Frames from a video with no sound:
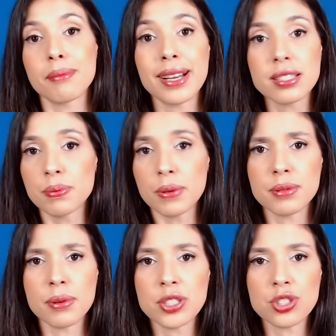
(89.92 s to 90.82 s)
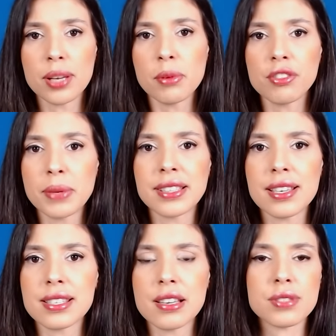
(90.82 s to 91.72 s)
mas principalmente na
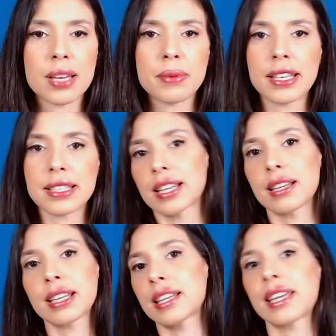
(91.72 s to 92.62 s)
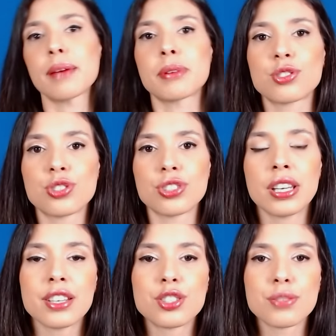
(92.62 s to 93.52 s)
movimentação, sabe? Nessa quebra de,
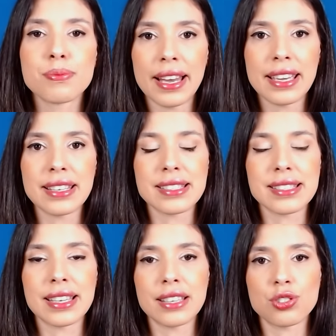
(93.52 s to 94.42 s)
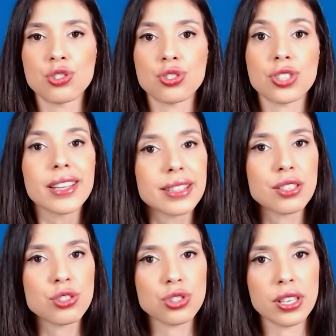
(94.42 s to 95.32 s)
de barreiras aí, a gente já
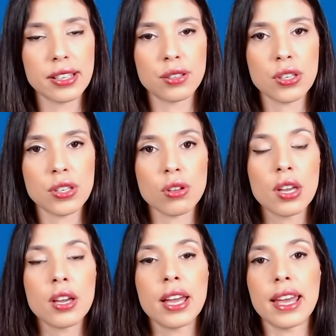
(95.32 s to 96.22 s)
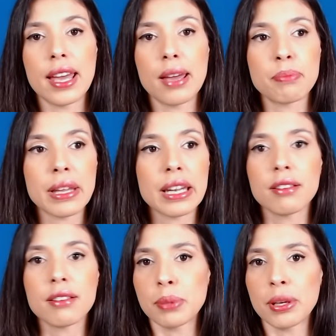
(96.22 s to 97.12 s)
está enxergando isso é,
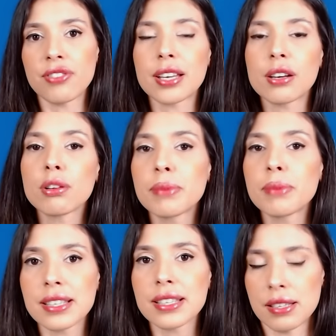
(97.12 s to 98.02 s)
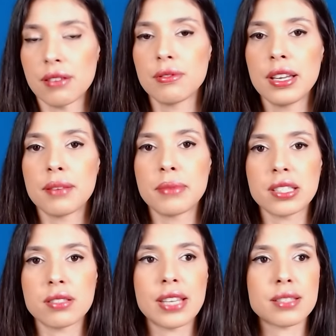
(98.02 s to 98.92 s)
pela, pelo fato da globalização
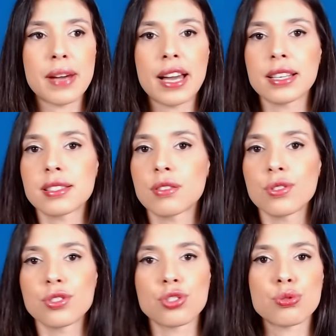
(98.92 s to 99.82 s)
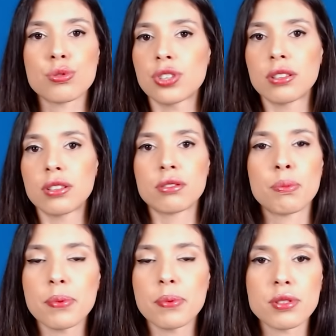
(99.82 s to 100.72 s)
mesmo, das marcas que hoje surgem no
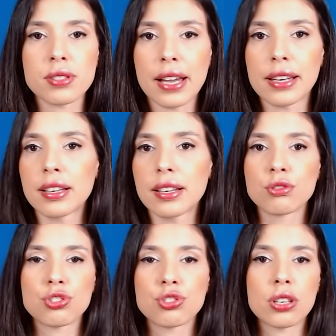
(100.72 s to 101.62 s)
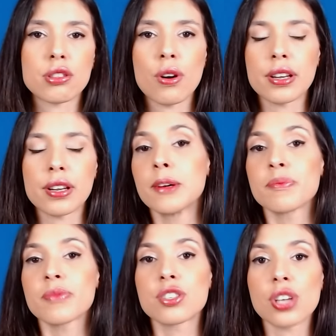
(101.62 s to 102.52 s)
próprio Instagram, no TikTok,
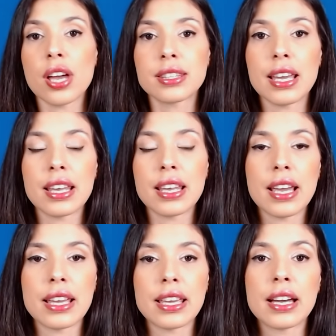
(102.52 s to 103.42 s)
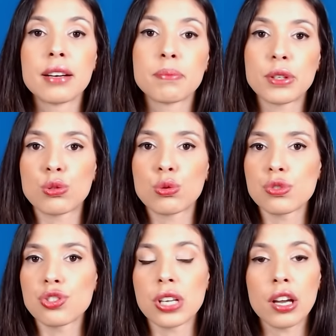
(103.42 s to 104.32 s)
já terem aí
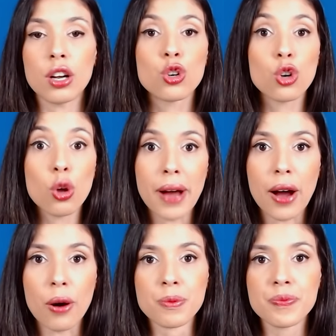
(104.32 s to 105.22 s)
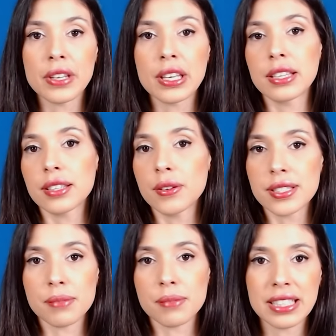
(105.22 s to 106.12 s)
amplitude global. Então
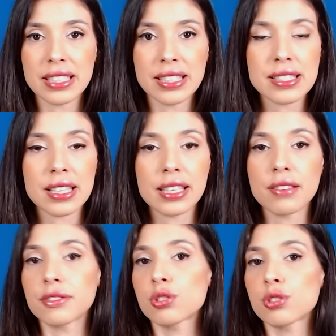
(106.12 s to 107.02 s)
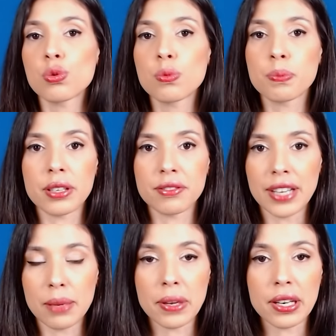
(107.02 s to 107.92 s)
essa é uma tendência que super
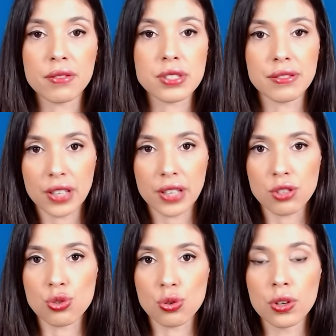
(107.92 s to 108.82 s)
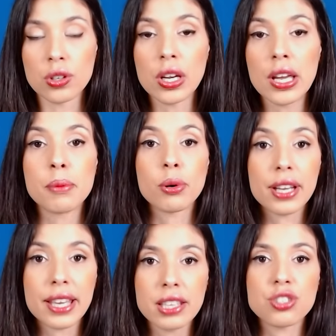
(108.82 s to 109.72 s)
vale a pena você ficar de olho,
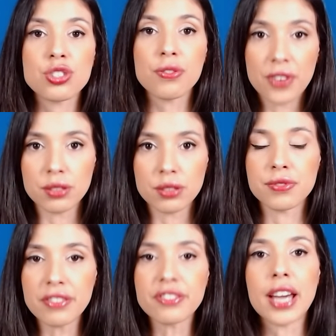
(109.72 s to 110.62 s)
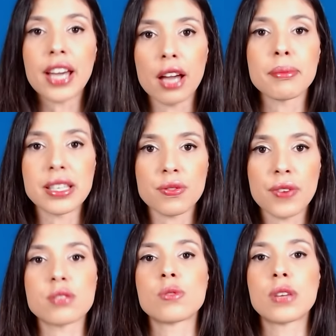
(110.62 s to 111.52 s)
porque de fato vai ficar mais
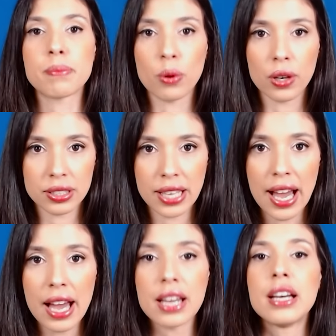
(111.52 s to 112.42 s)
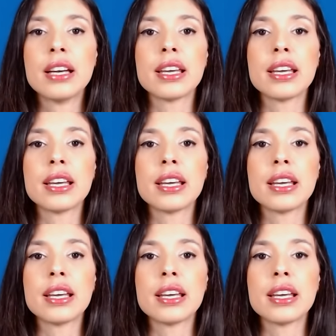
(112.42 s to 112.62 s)
fácil importar